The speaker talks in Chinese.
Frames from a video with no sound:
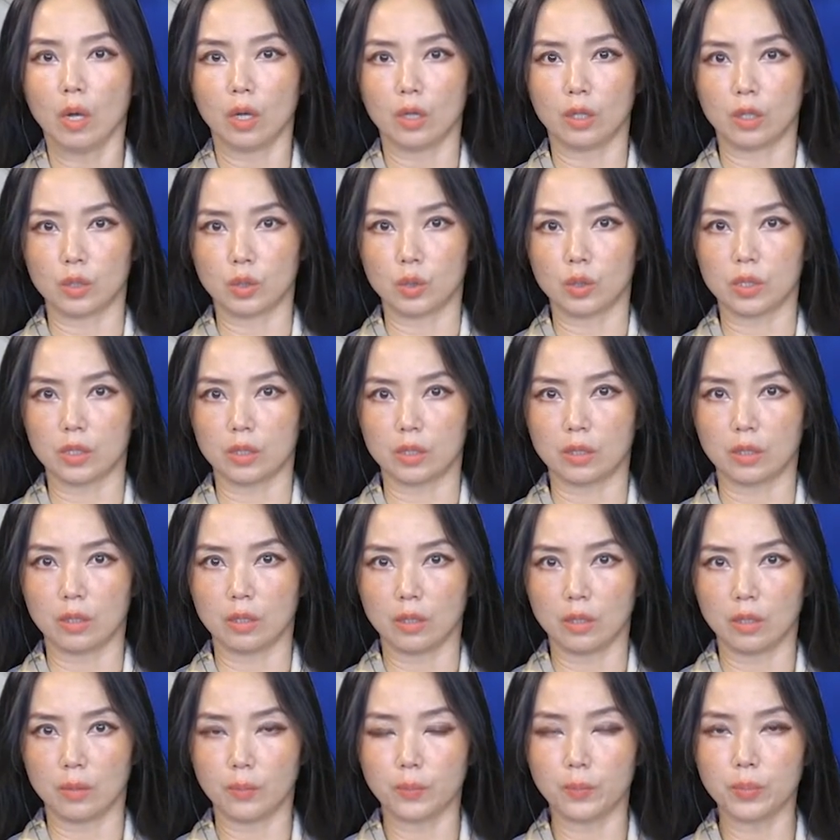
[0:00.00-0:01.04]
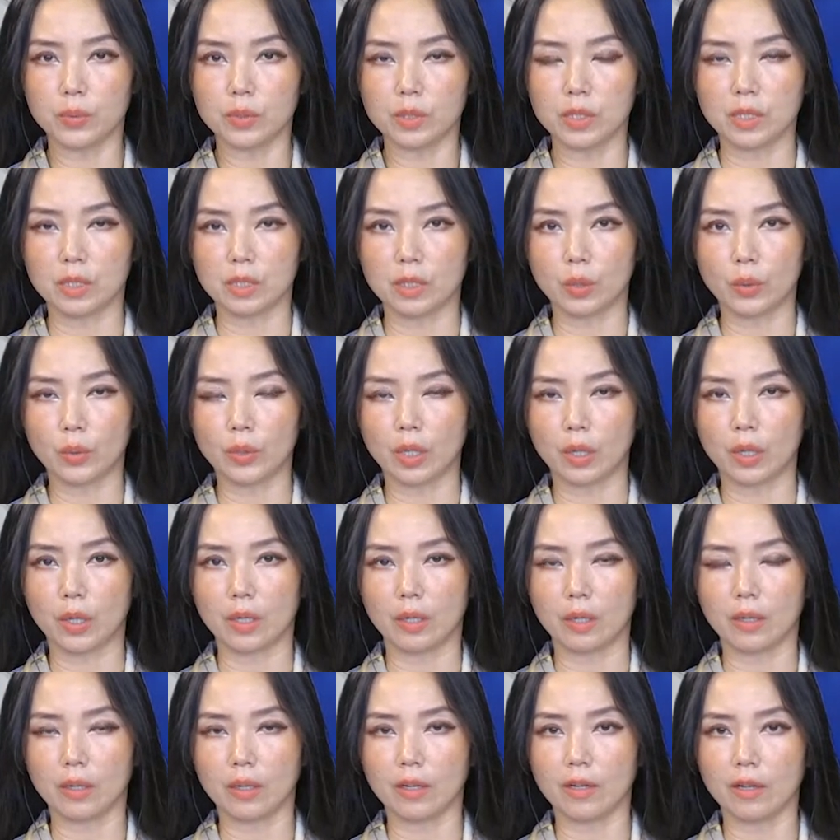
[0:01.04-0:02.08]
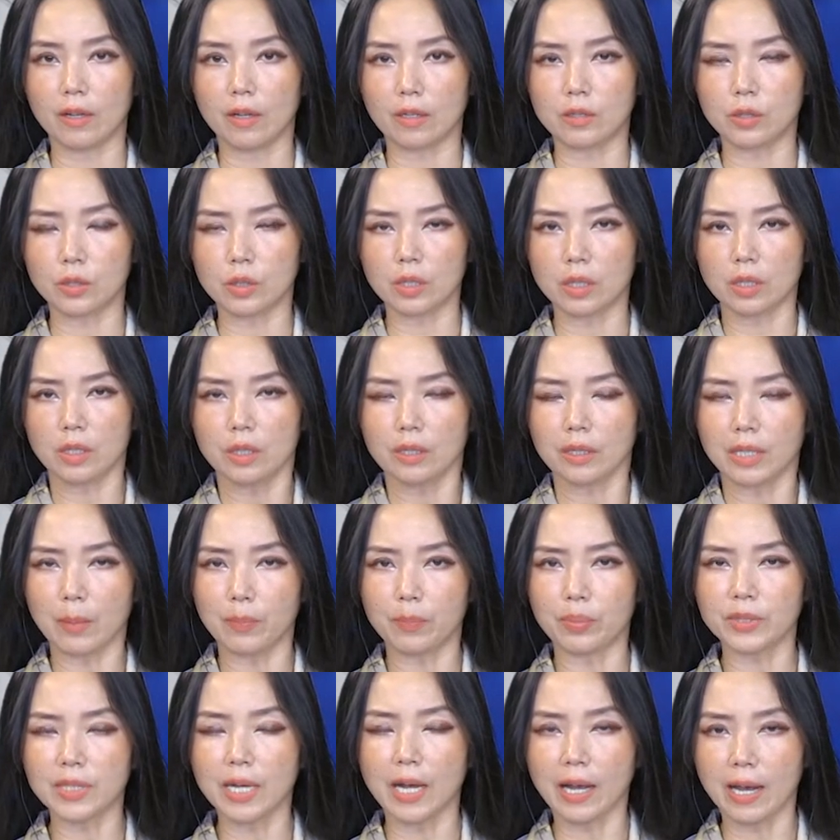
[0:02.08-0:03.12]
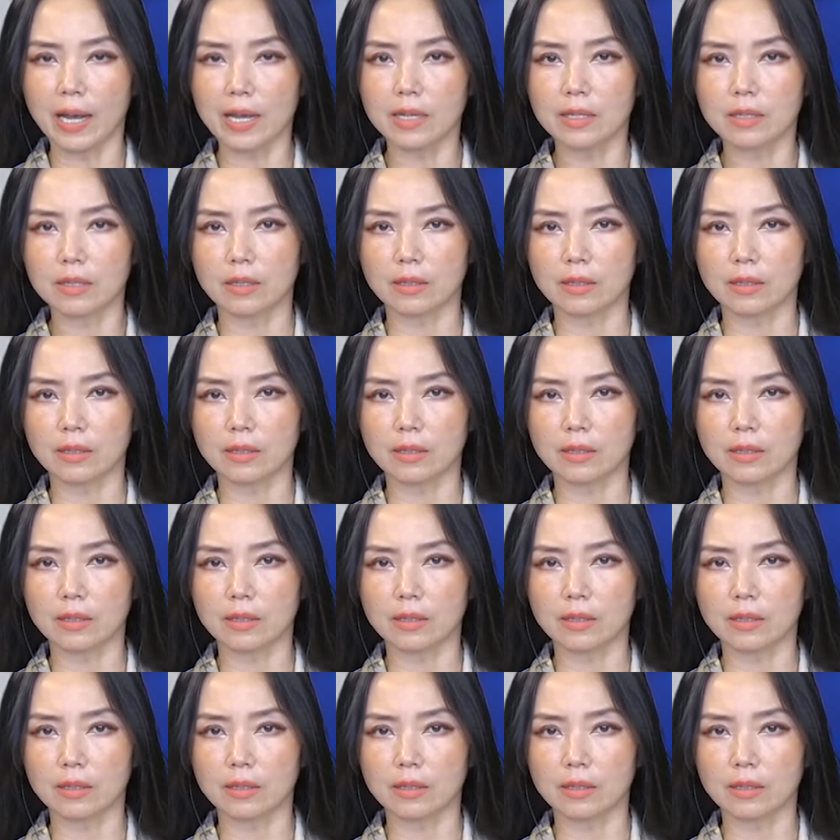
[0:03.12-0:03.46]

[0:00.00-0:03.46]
就是不仅有点就是它不像黑色，